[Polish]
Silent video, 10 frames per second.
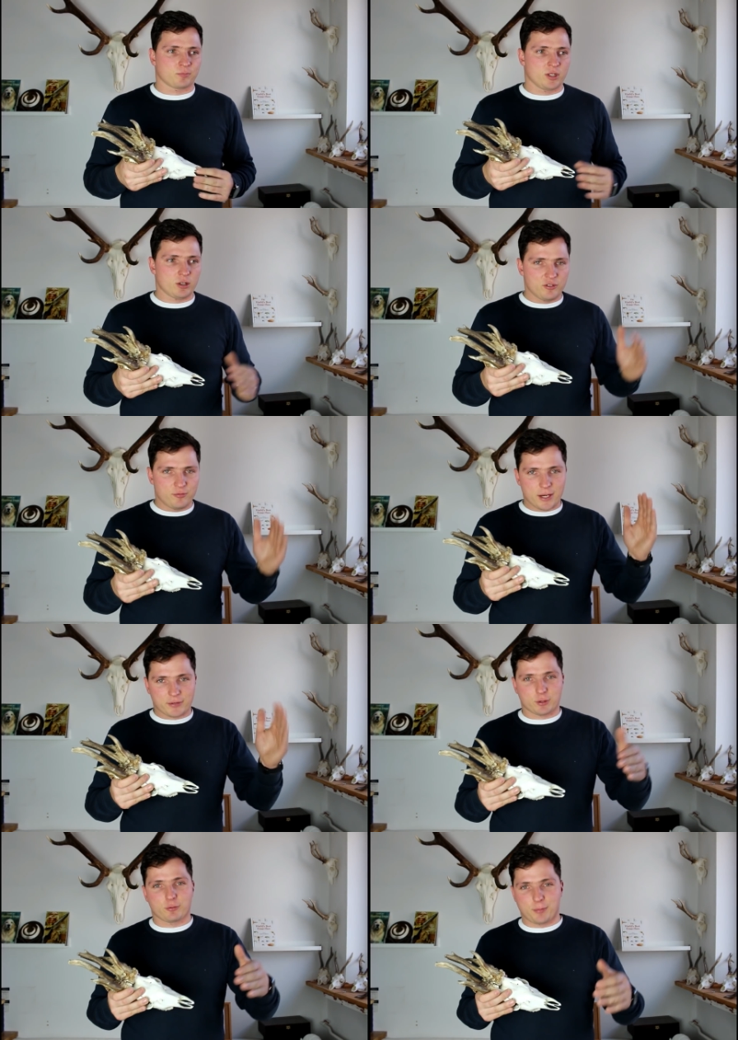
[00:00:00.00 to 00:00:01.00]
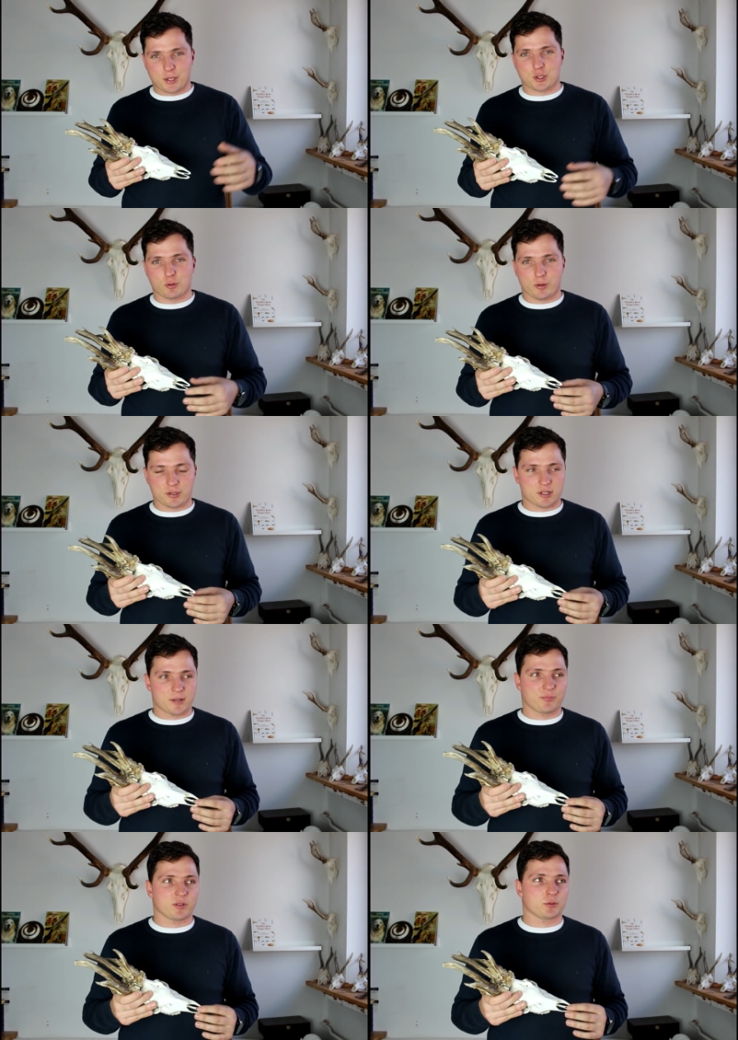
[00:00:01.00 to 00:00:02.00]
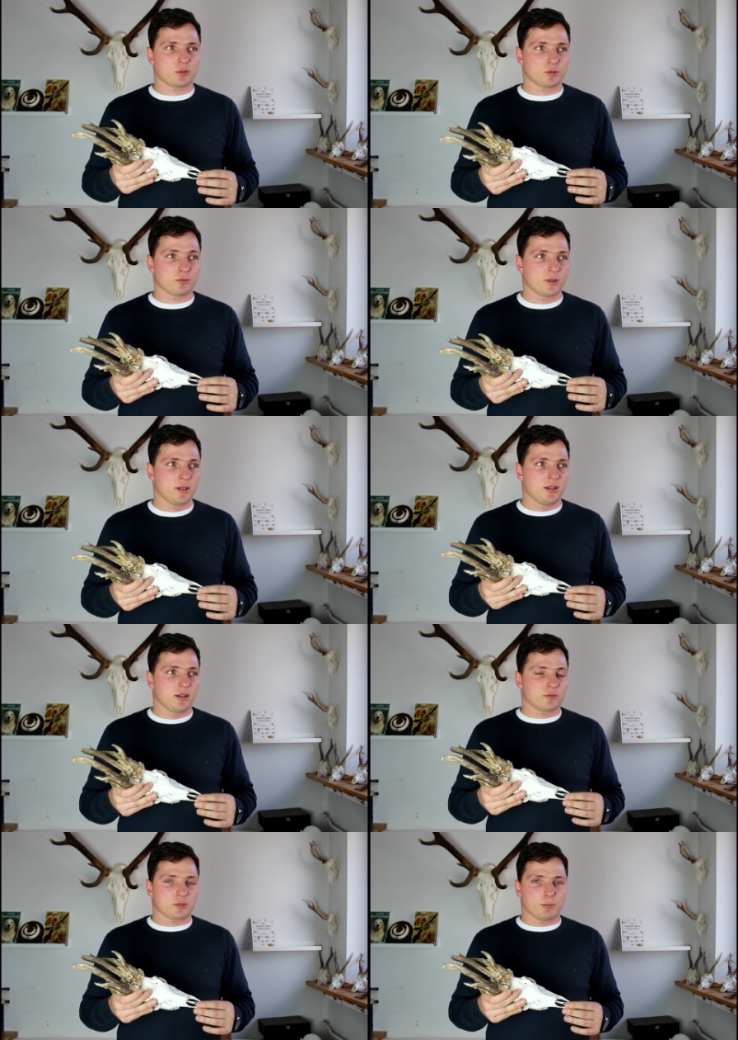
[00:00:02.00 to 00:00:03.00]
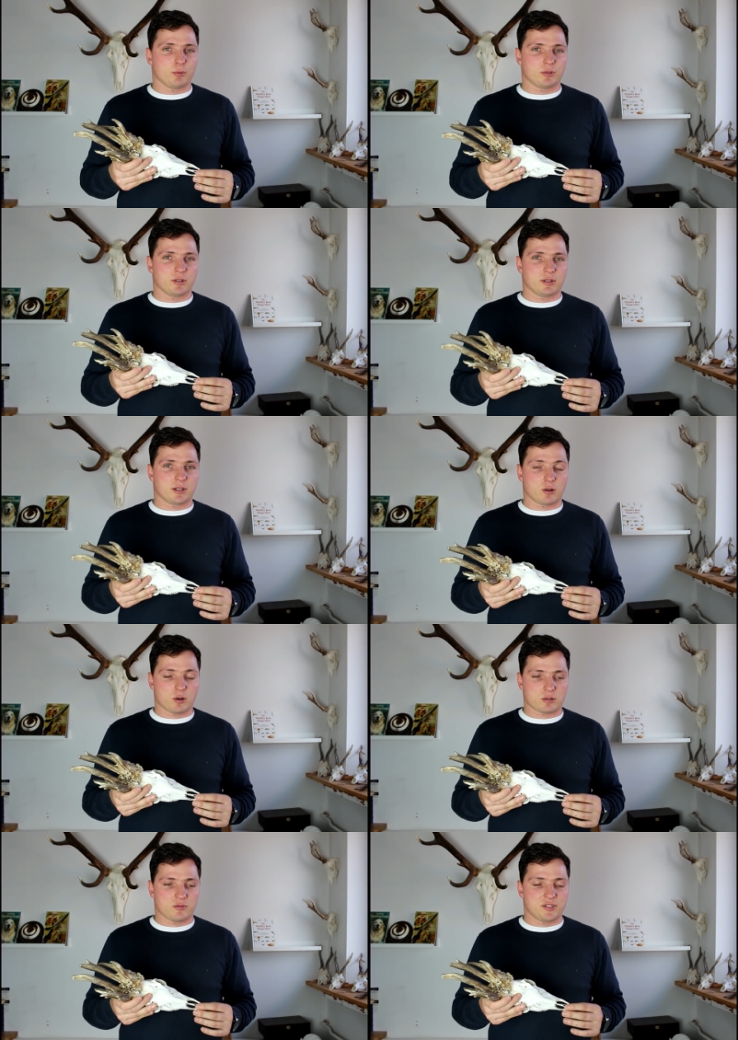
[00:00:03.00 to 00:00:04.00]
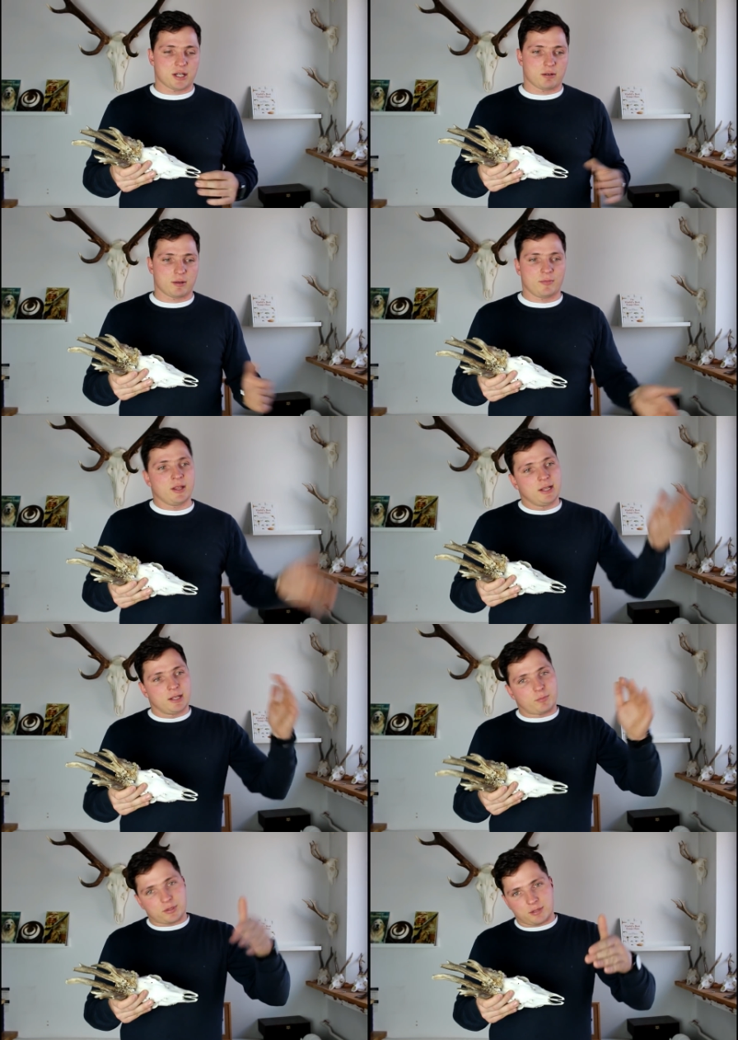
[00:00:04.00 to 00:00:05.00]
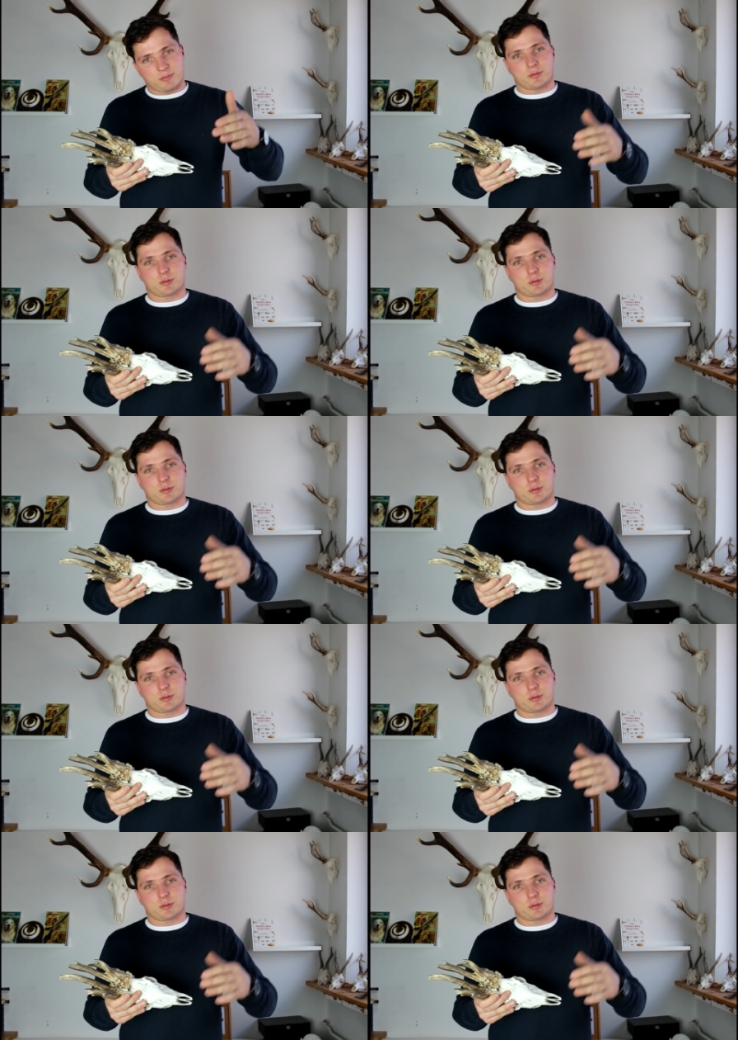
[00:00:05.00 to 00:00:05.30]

No i wbiegł w tą pierwszą łozę, w którą której był, y, tego koza widziałem, potem w